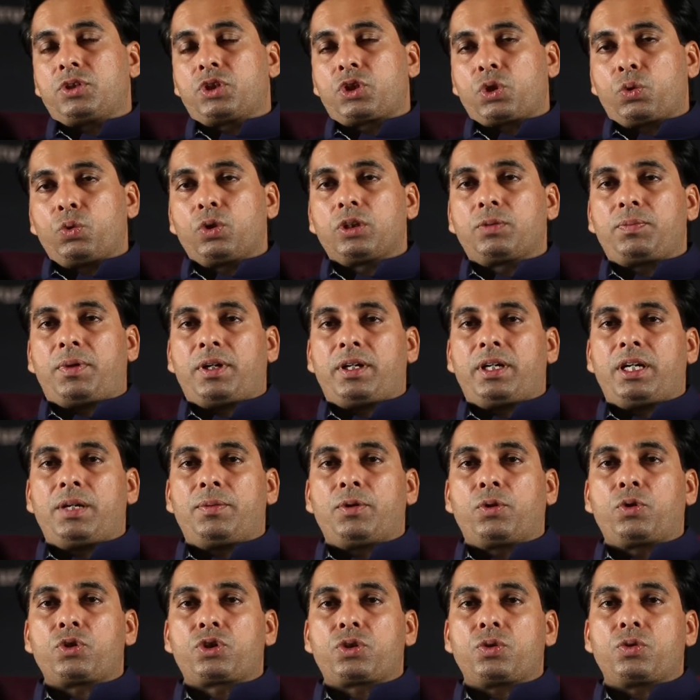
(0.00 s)
ज़रूरत पड़ने
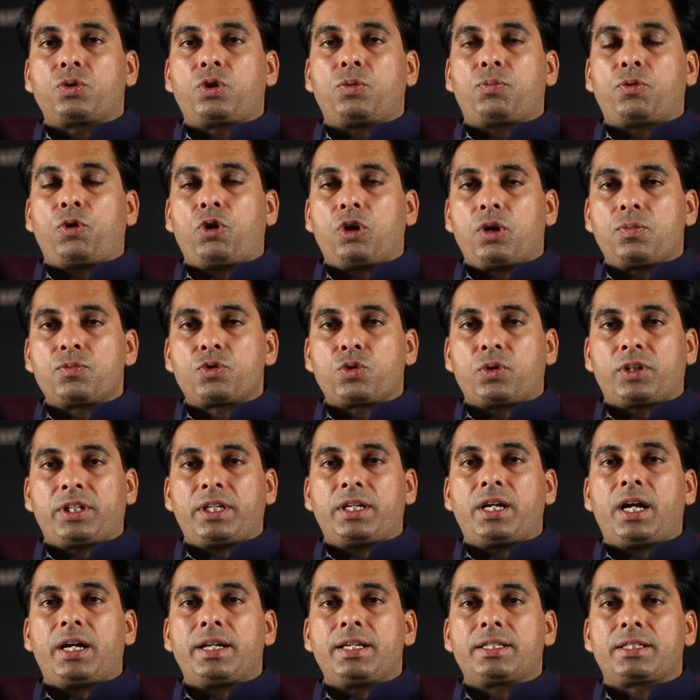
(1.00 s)
पर कुछ उनको प्रॉब्लम्स
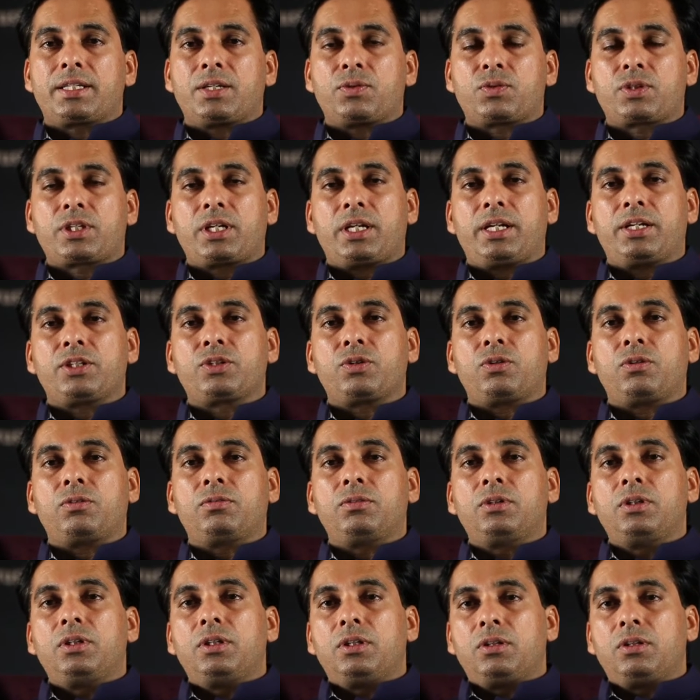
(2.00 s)
होती है गाड़ी से उसके लिए जो